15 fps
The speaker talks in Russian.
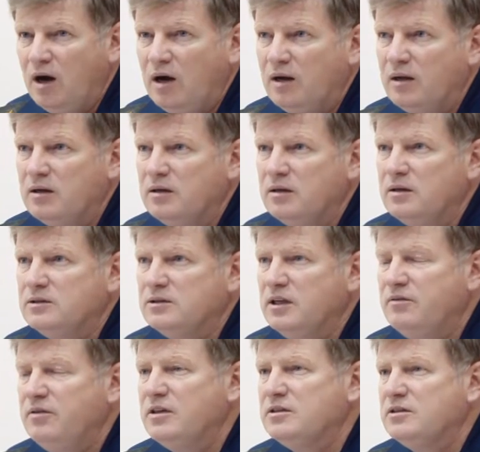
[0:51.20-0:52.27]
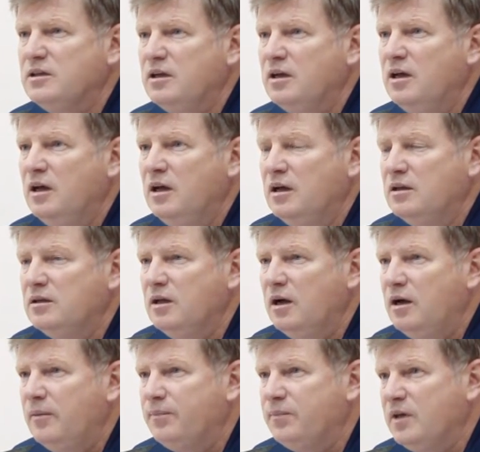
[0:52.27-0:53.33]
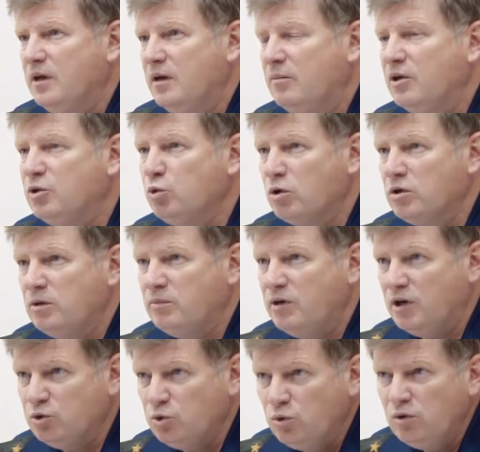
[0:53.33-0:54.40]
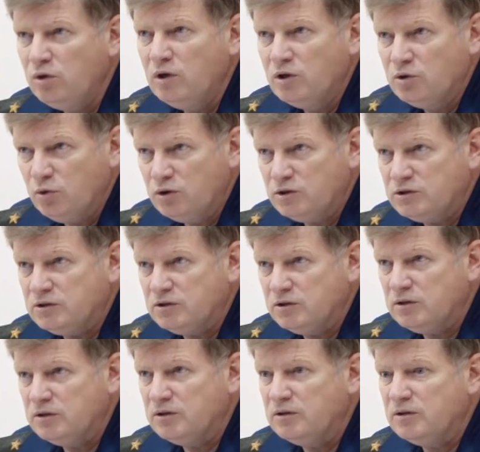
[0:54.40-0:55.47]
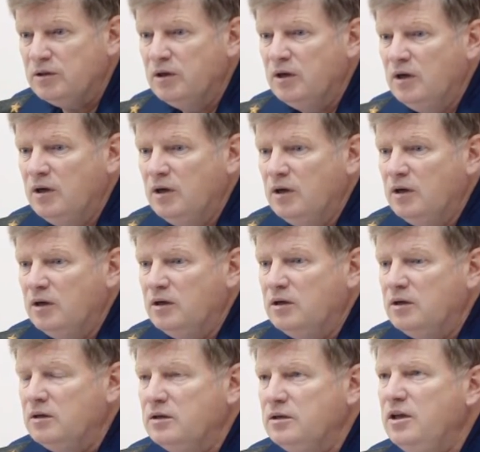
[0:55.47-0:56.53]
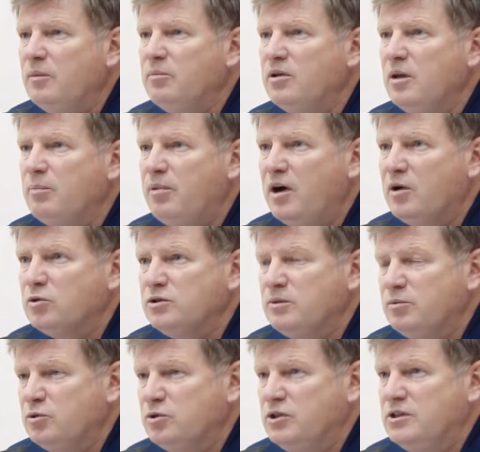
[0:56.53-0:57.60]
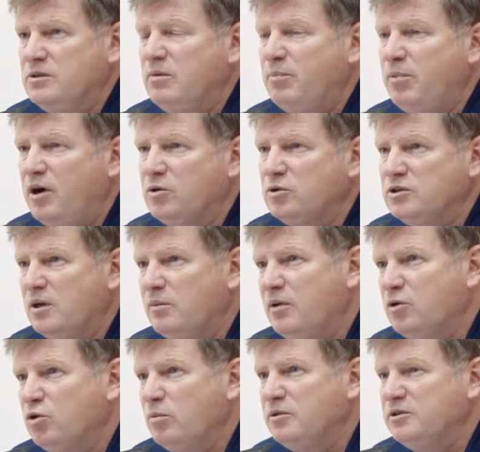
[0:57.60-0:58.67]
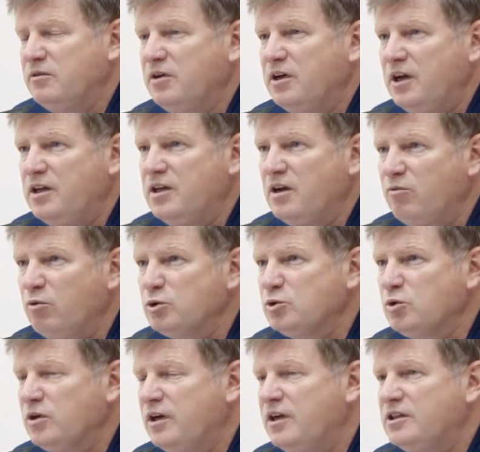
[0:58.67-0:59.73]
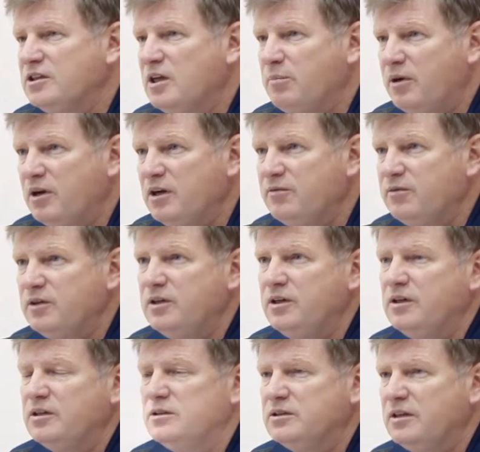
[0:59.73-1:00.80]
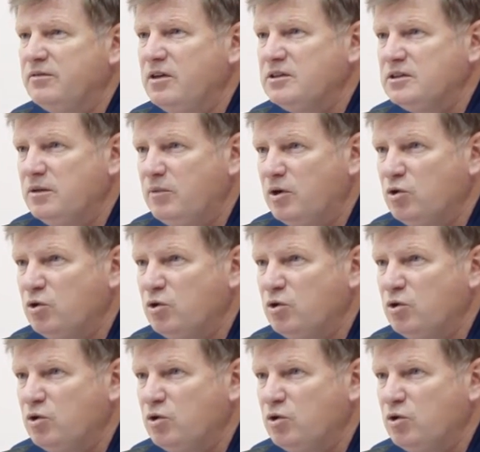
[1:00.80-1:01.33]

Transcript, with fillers: а, э, соответственно, на э, моторном ходу. То есть э, Э, не было паруса, потому что если бы парус, там могло бы завихрение воздуха, резкий порыв и, соответственно,